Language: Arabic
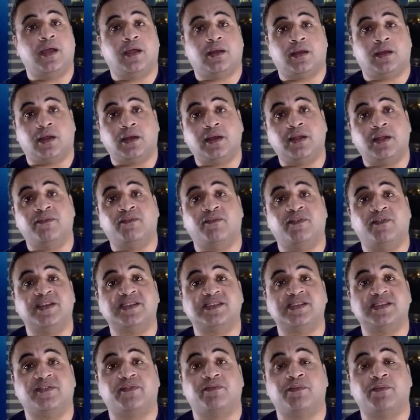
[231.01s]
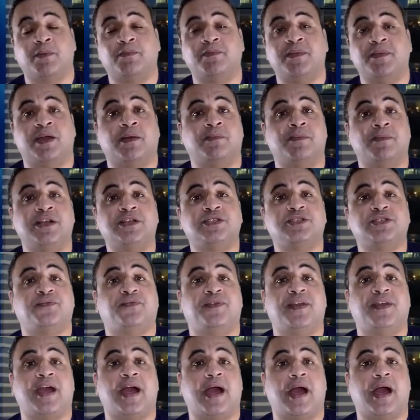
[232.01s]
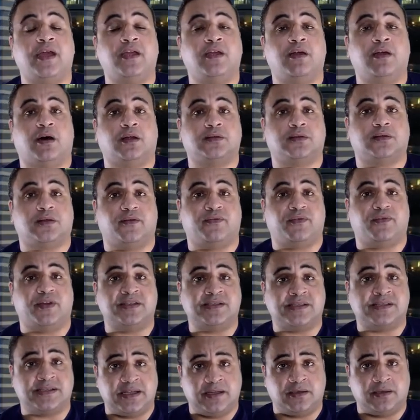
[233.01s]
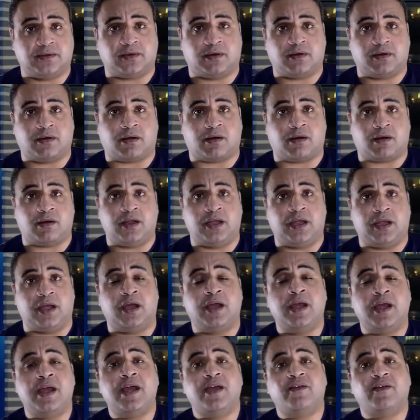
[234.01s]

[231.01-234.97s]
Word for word: نون انفيزيف ما بنعملش فيها اي قطع في انسجه القرنيه